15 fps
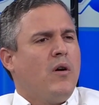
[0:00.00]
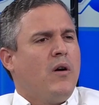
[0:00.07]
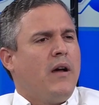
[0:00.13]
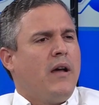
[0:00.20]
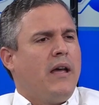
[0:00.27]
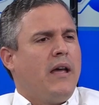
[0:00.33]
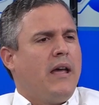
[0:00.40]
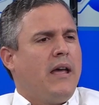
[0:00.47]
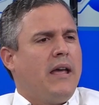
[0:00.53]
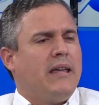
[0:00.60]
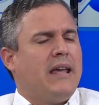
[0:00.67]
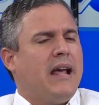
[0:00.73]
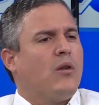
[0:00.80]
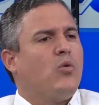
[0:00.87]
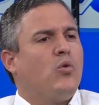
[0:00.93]
eh,
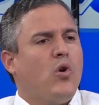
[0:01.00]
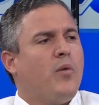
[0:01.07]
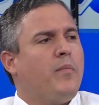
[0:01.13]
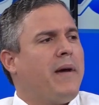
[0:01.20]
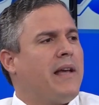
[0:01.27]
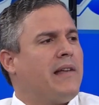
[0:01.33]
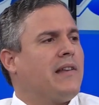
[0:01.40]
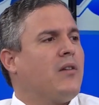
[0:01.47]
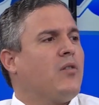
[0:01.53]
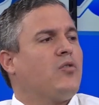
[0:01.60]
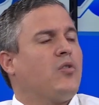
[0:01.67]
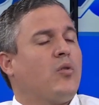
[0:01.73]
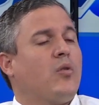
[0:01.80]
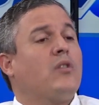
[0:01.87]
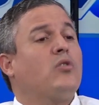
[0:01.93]
y algunos meses,
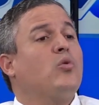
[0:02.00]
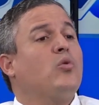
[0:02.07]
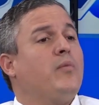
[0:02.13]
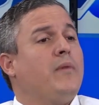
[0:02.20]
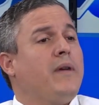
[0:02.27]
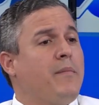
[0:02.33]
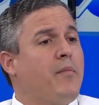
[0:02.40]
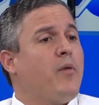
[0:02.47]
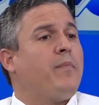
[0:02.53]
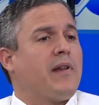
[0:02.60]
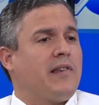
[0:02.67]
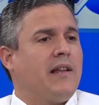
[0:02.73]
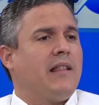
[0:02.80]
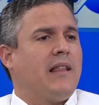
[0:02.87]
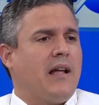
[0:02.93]
nosotros estuvimos
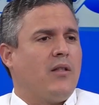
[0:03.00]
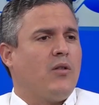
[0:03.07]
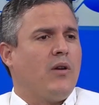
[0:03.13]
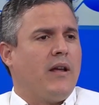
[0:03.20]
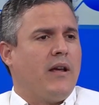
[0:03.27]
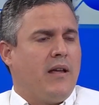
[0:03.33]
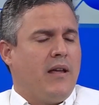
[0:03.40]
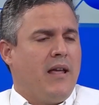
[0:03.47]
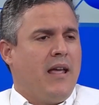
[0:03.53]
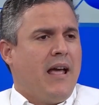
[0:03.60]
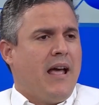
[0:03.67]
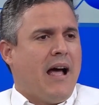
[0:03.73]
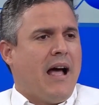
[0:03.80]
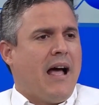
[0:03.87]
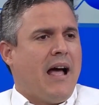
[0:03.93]
presentándole
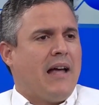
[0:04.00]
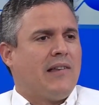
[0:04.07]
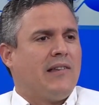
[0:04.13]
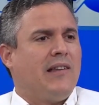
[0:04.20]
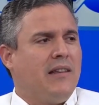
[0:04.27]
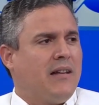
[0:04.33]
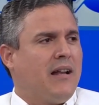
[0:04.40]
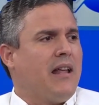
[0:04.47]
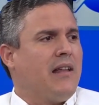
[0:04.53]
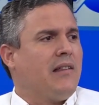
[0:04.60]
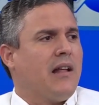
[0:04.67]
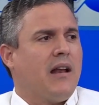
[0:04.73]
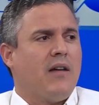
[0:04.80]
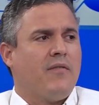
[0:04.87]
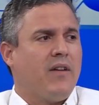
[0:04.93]
a Sea Trade,
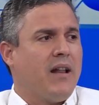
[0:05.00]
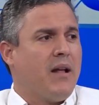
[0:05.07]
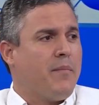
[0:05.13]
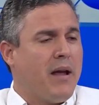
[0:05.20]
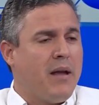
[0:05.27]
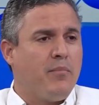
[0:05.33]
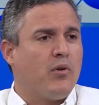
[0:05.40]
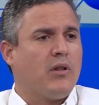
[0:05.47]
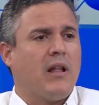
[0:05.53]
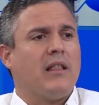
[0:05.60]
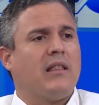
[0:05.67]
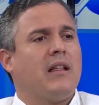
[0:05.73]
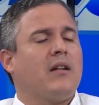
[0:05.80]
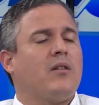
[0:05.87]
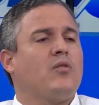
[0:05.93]
que es la feria más
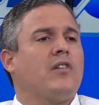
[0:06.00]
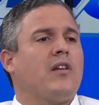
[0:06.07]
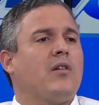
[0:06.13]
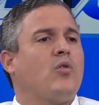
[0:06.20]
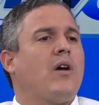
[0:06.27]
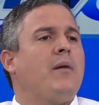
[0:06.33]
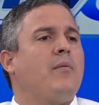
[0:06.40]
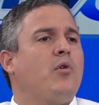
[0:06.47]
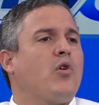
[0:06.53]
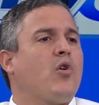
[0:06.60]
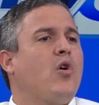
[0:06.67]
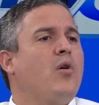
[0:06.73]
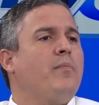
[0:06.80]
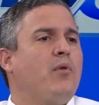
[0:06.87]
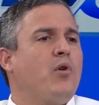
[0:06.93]
importante de cruceros, Cabo
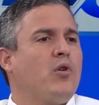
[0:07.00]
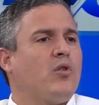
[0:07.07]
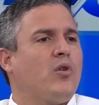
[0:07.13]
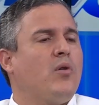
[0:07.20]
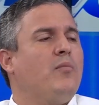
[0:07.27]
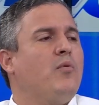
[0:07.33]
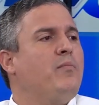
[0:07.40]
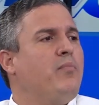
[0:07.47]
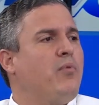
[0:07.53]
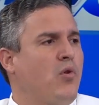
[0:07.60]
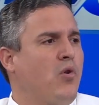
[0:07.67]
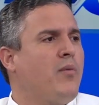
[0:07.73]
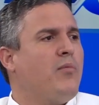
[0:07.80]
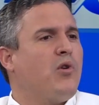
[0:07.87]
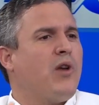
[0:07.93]
Rojo, por, como,
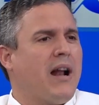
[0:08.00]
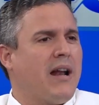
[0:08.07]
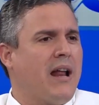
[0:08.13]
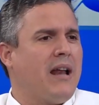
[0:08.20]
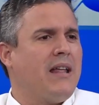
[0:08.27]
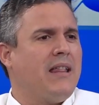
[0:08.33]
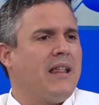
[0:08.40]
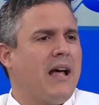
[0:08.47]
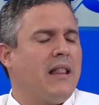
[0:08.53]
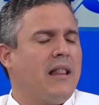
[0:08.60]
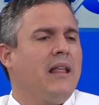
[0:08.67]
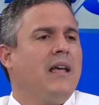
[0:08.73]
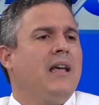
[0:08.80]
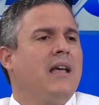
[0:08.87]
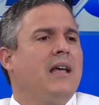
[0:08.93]
una realidad
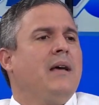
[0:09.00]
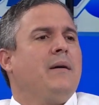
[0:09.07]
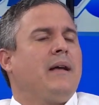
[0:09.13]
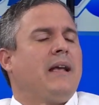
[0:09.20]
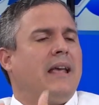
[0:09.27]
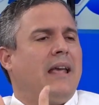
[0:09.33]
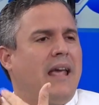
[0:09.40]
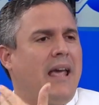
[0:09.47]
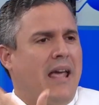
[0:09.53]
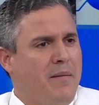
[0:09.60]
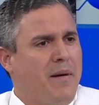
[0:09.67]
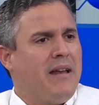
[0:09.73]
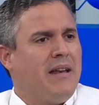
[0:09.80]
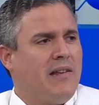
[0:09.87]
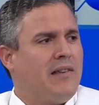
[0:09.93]
que iba a
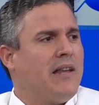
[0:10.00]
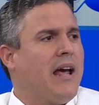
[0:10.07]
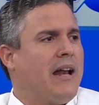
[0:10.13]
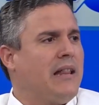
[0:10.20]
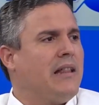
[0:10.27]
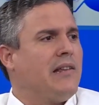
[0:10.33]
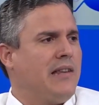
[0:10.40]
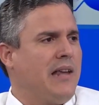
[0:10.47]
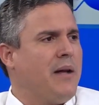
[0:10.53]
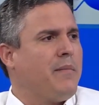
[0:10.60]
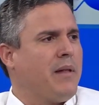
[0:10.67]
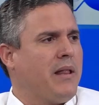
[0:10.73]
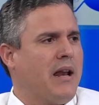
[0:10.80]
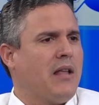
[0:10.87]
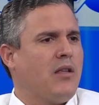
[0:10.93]
iniciar en
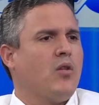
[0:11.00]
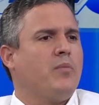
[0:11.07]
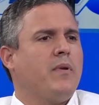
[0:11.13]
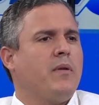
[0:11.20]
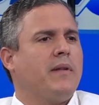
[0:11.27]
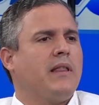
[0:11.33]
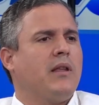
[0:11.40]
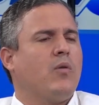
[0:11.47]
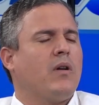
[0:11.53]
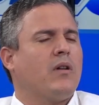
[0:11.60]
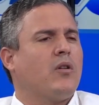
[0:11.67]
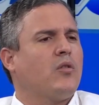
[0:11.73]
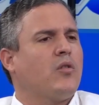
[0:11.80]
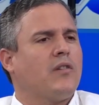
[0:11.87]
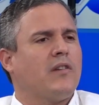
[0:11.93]
diciembre del año
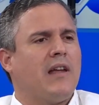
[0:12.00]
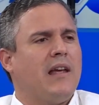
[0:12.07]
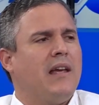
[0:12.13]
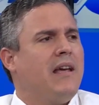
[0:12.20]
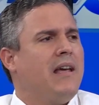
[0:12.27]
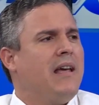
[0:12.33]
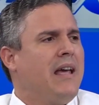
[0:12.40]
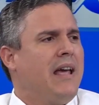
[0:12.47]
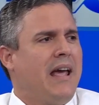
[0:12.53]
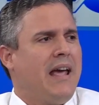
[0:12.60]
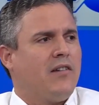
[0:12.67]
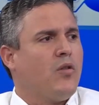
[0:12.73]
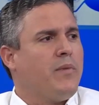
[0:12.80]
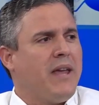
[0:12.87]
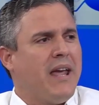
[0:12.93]
2024. yo lo recuerdo.
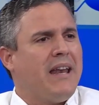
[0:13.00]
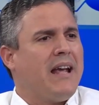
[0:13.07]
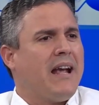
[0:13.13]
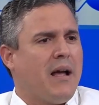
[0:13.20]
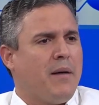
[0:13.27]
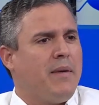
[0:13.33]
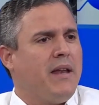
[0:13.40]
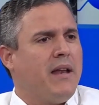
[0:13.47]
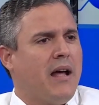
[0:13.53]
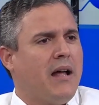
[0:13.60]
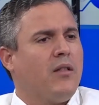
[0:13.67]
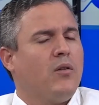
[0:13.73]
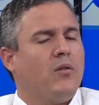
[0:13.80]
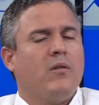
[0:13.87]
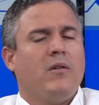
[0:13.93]
Eso viene
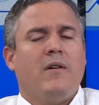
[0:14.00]
caminando.